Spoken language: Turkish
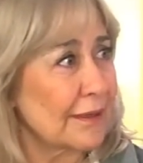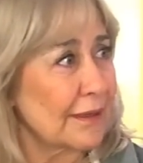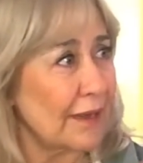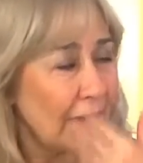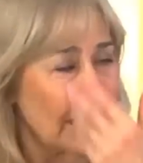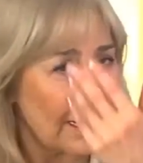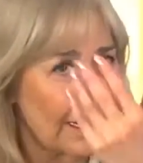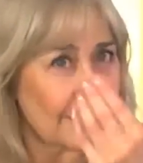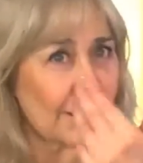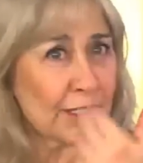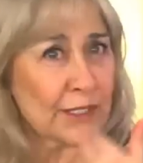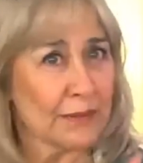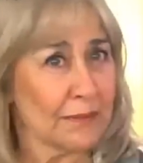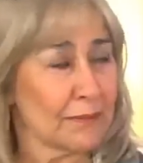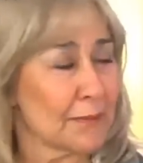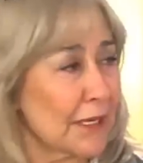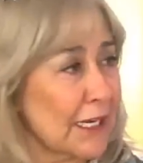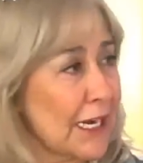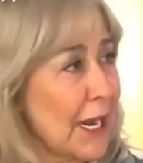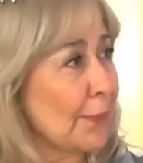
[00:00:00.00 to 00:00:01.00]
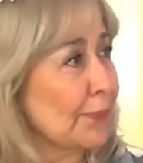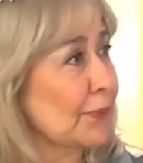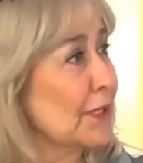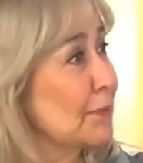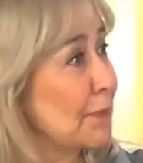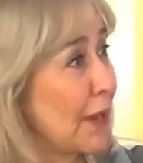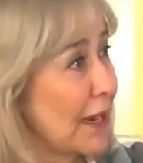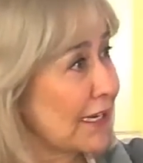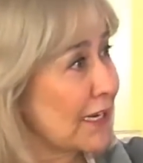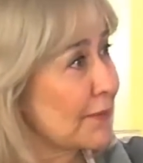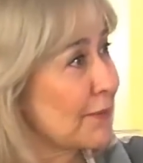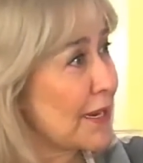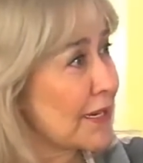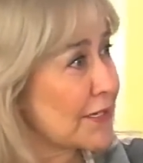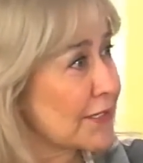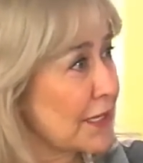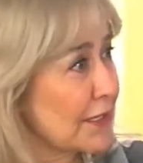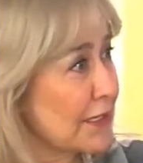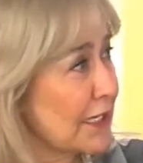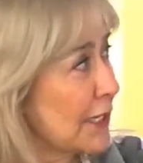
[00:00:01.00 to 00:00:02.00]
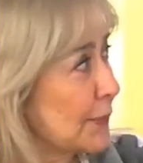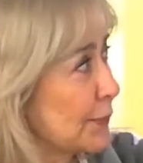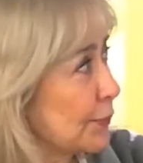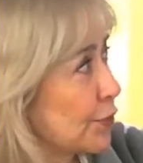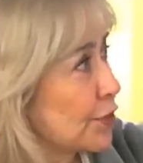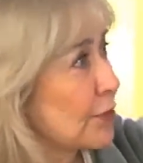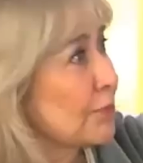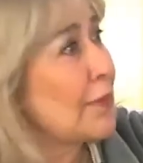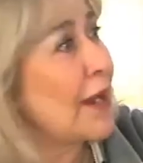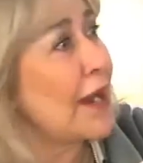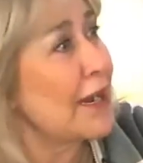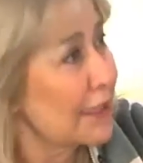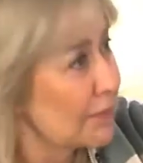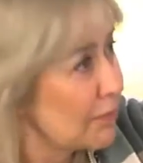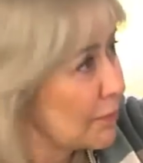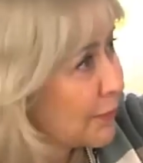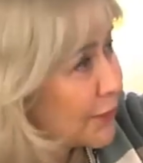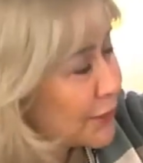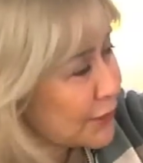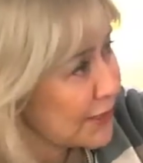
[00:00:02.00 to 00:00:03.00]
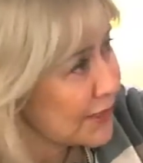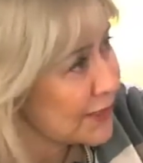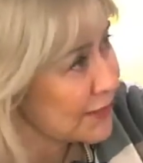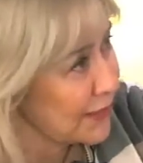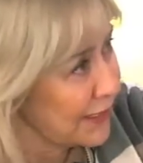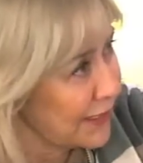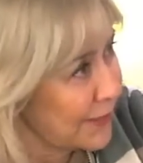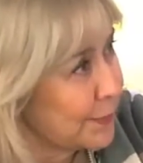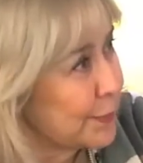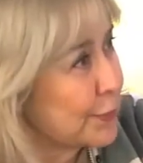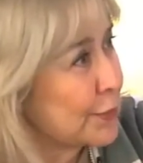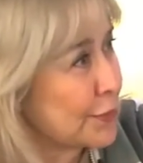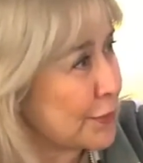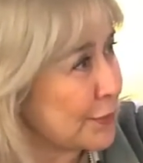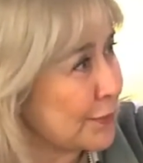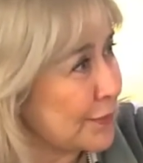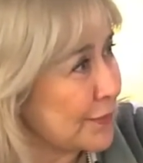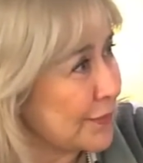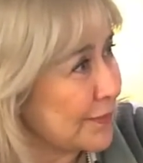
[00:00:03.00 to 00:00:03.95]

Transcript: Arkadaşımın bana yaptığını belki ben sana yapıyorum, belki bir başkasına yapıyorum.